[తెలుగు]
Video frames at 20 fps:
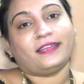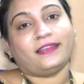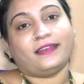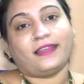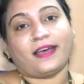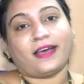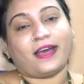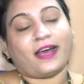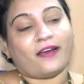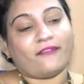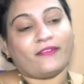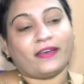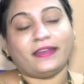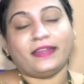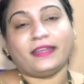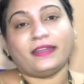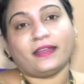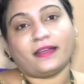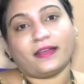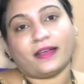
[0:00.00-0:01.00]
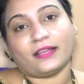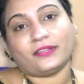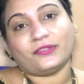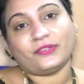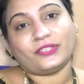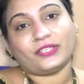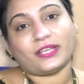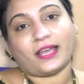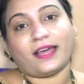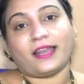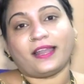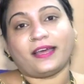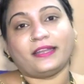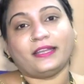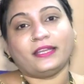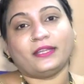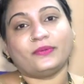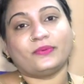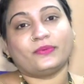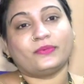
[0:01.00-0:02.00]
ఇలా అవన్నీ కాదు చాలా
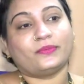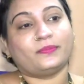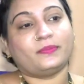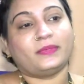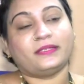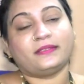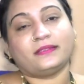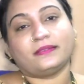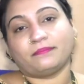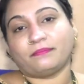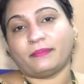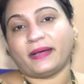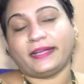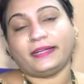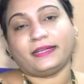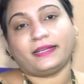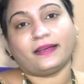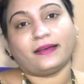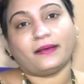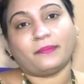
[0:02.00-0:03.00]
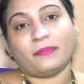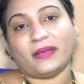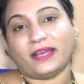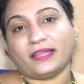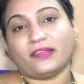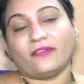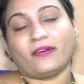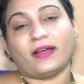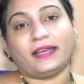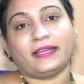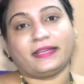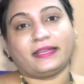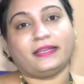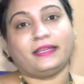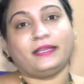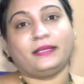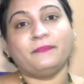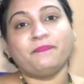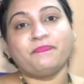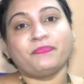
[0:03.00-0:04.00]
నేను మీన్ బయట
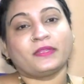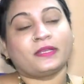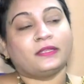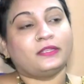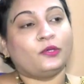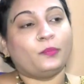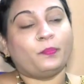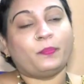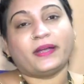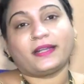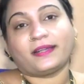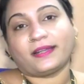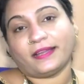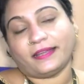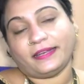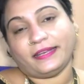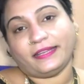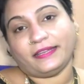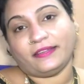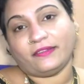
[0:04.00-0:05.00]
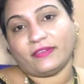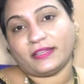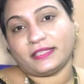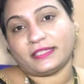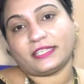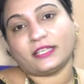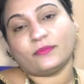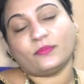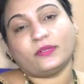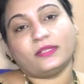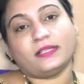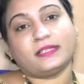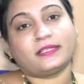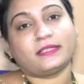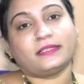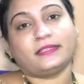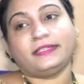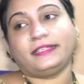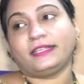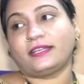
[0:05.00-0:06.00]
పేదవాళ్ళకి దుప్పట్లని
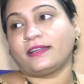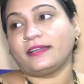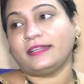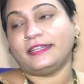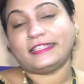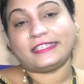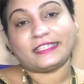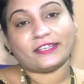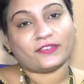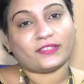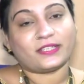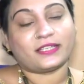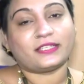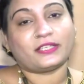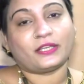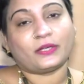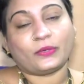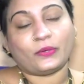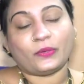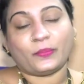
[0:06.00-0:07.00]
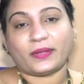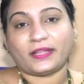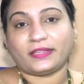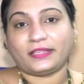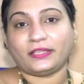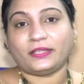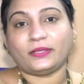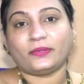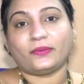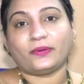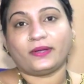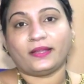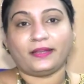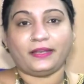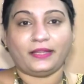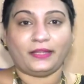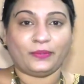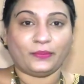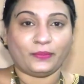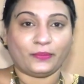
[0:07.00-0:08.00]
వెజిటేబుల్స్ ఇంట్లో నిత్యావసర సరుకులు ప్రతిదీ కూడా
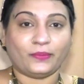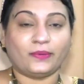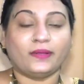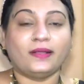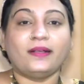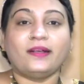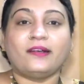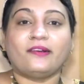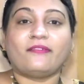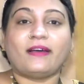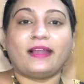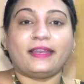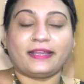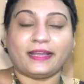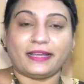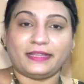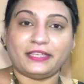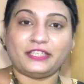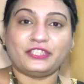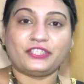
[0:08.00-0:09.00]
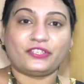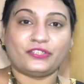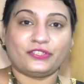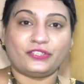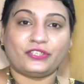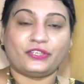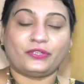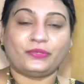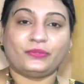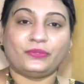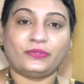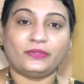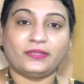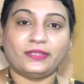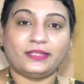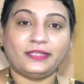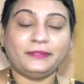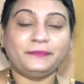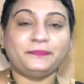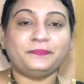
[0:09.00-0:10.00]
నేను వాళ్ళకి అందించడం
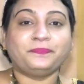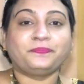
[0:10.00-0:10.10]
జరుగుతుంది